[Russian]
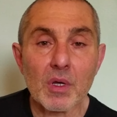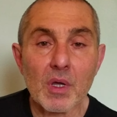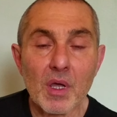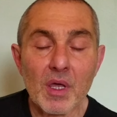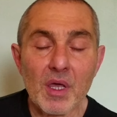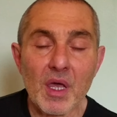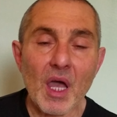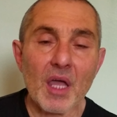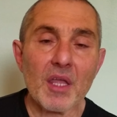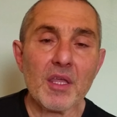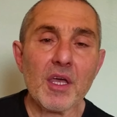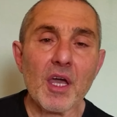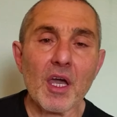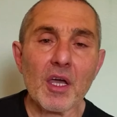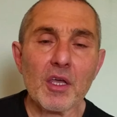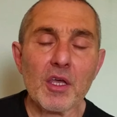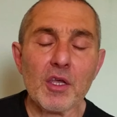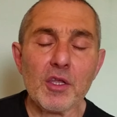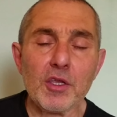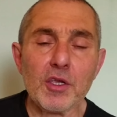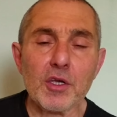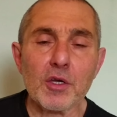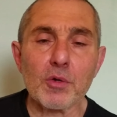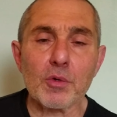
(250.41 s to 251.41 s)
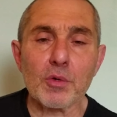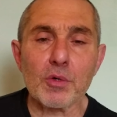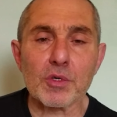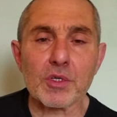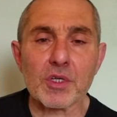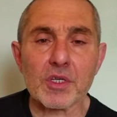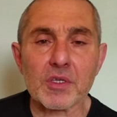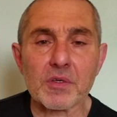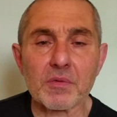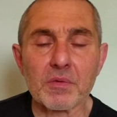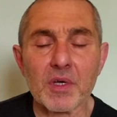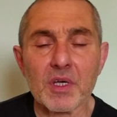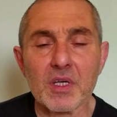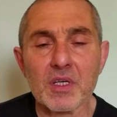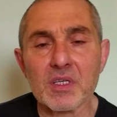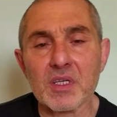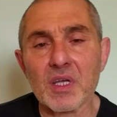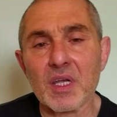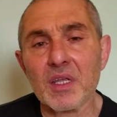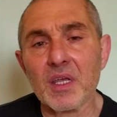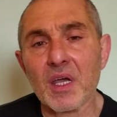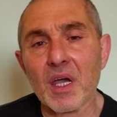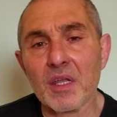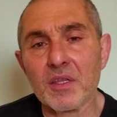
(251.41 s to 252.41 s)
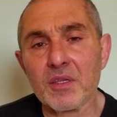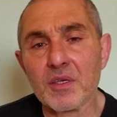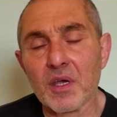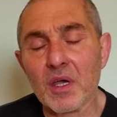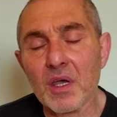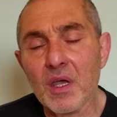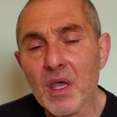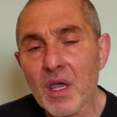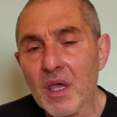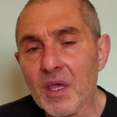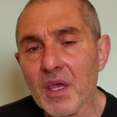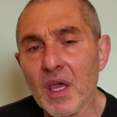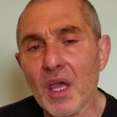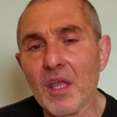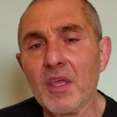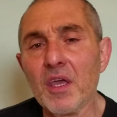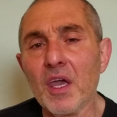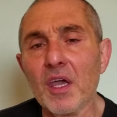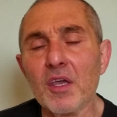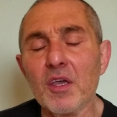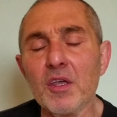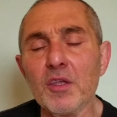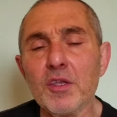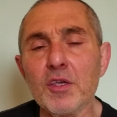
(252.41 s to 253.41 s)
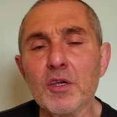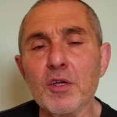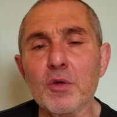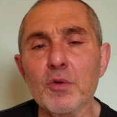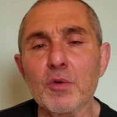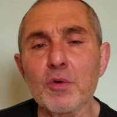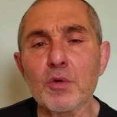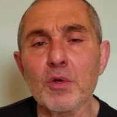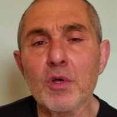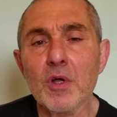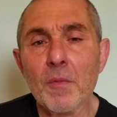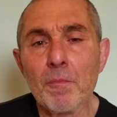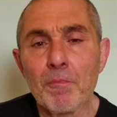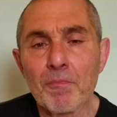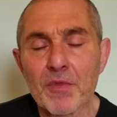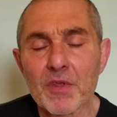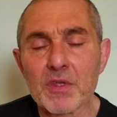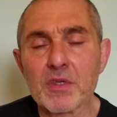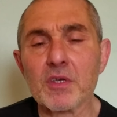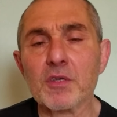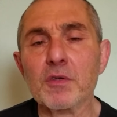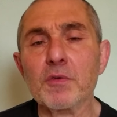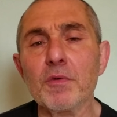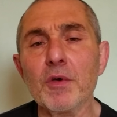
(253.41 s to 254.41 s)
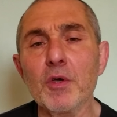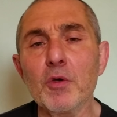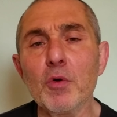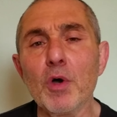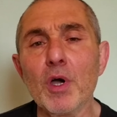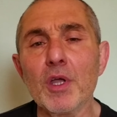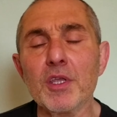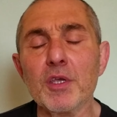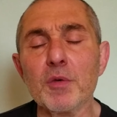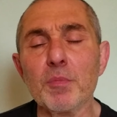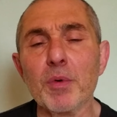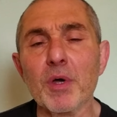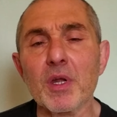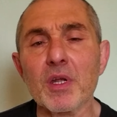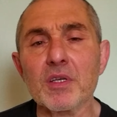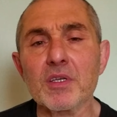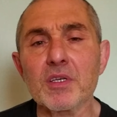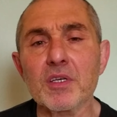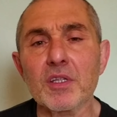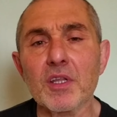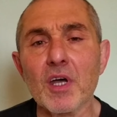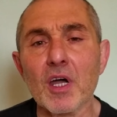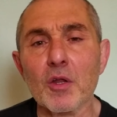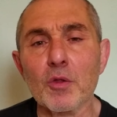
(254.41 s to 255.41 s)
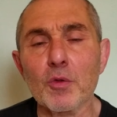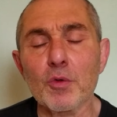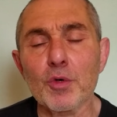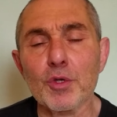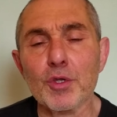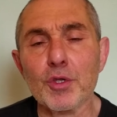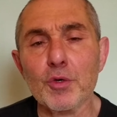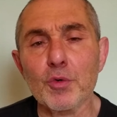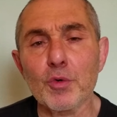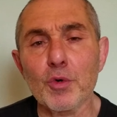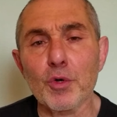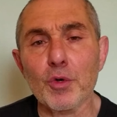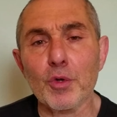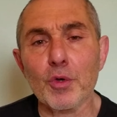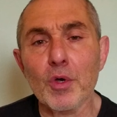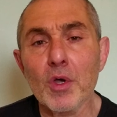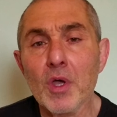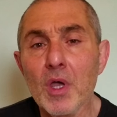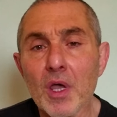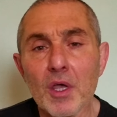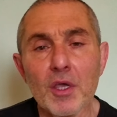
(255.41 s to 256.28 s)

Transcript: Я не агитирую за свои занятия, я не агитирую за свою антипаразитарную теорию.